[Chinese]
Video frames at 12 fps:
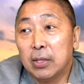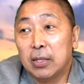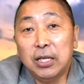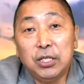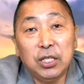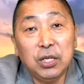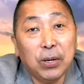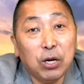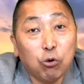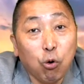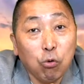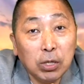连基本
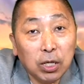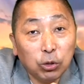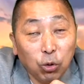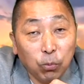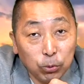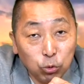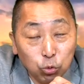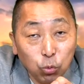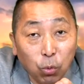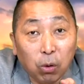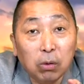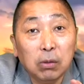的功课都不
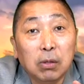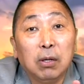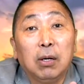做，